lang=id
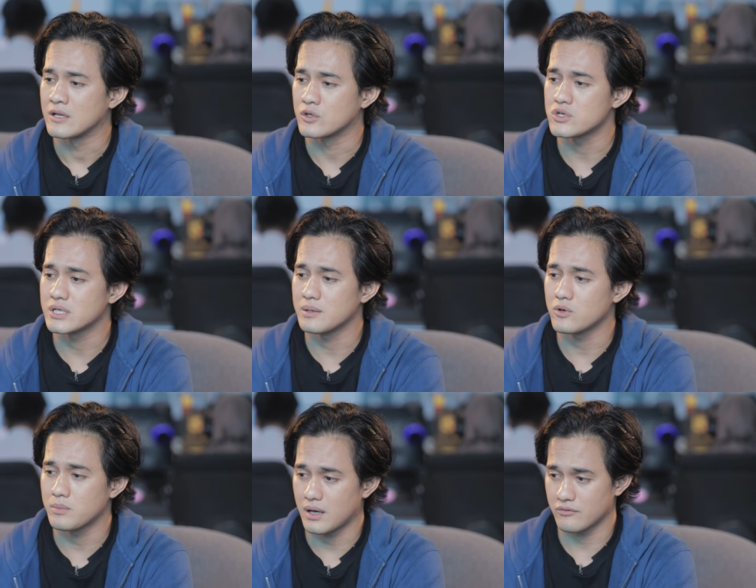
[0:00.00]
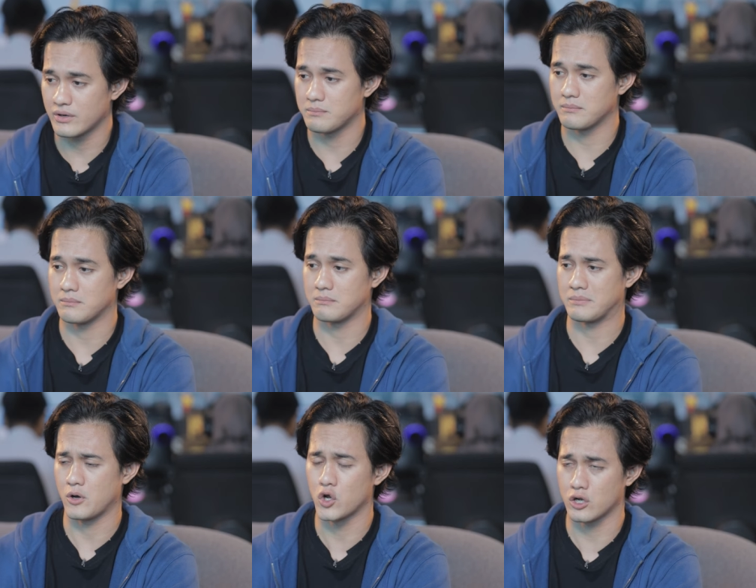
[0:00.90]
Terus ini merupakan film
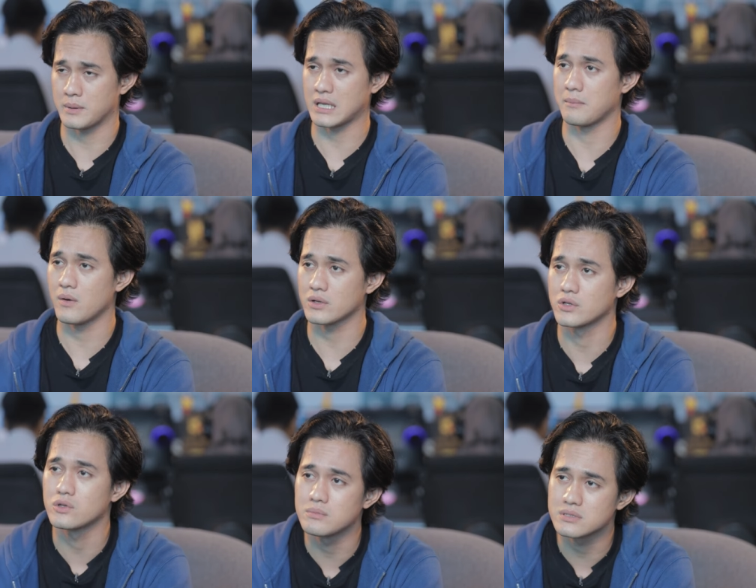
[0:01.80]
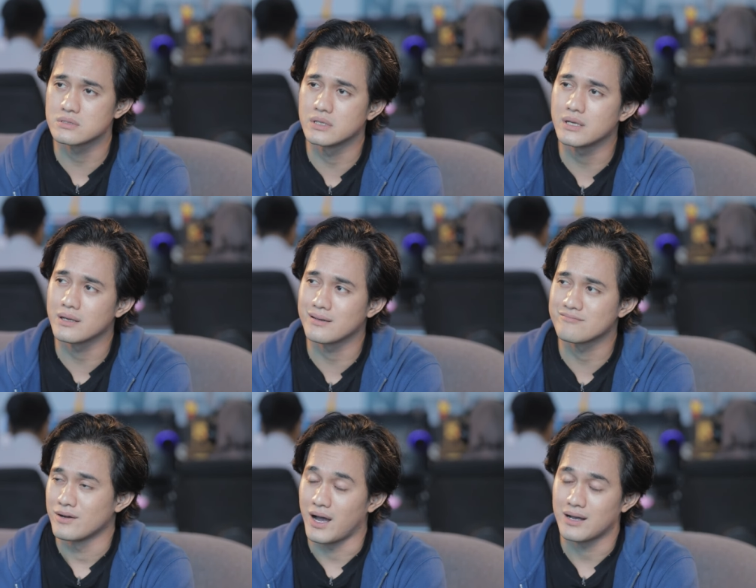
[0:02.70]
horor pertama waktu itu mas, jadi kayak
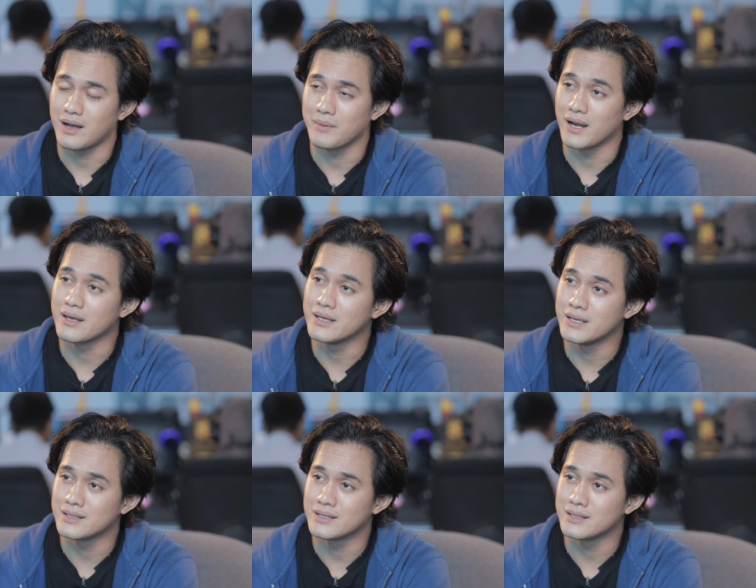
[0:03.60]
ah kapan lagi